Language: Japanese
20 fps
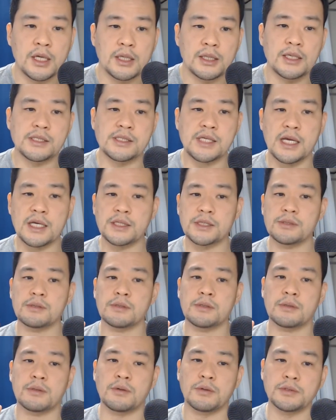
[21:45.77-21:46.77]
で、最初
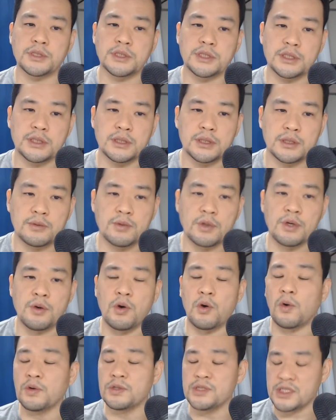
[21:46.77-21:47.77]
の本震、これを
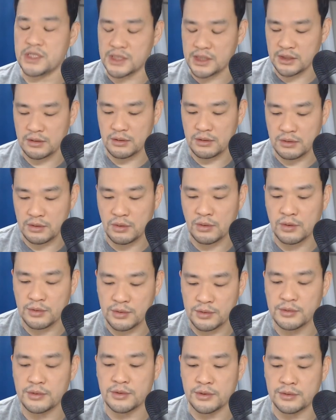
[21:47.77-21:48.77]
本震と
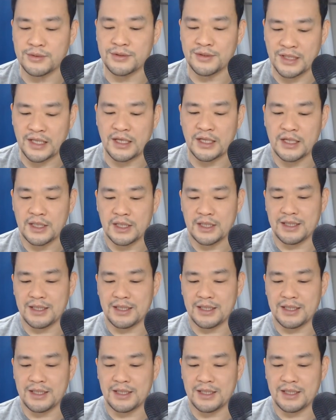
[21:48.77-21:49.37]
いうふうに、